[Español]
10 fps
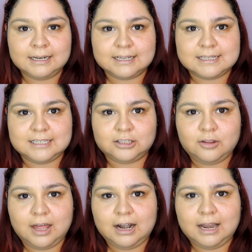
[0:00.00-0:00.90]
necesito
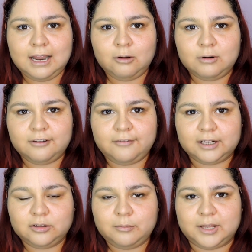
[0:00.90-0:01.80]
darle un
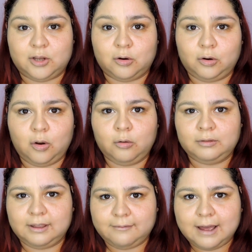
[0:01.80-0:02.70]
efecto medio glow
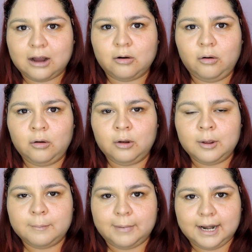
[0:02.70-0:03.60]
debajo
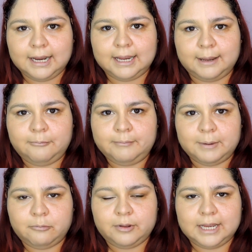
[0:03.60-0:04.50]
para que
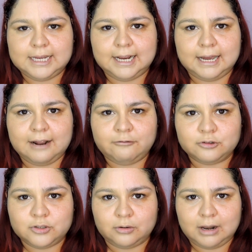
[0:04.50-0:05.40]
me pueda llegar a
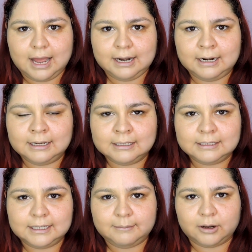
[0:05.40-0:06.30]
funcionar
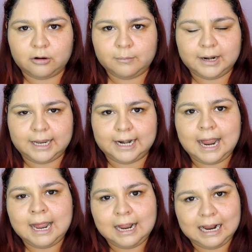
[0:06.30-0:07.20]
de mejor
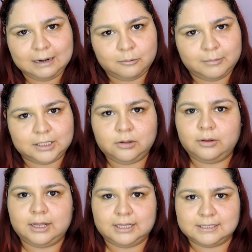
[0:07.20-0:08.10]
manera al momento
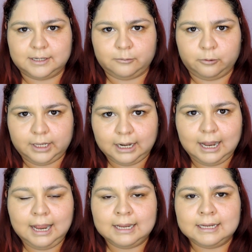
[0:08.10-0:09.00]
de
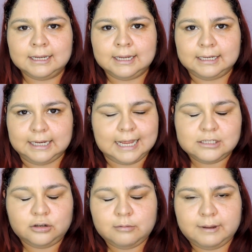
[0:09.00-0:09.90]
distribuirla y
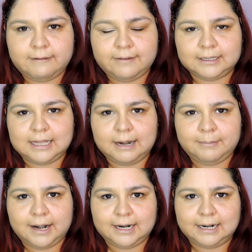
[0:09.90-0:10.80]
esto no me va a afectar
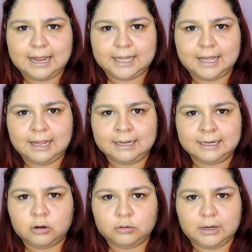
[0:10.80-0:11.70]
para nada
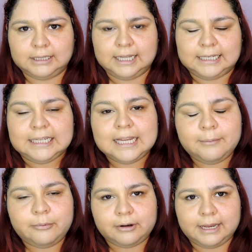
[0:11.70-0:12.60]
durante el
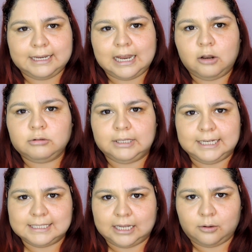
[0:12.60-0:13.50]
día porque ya lo he
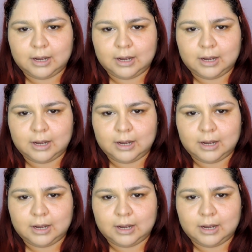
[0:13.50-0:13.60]
utilizado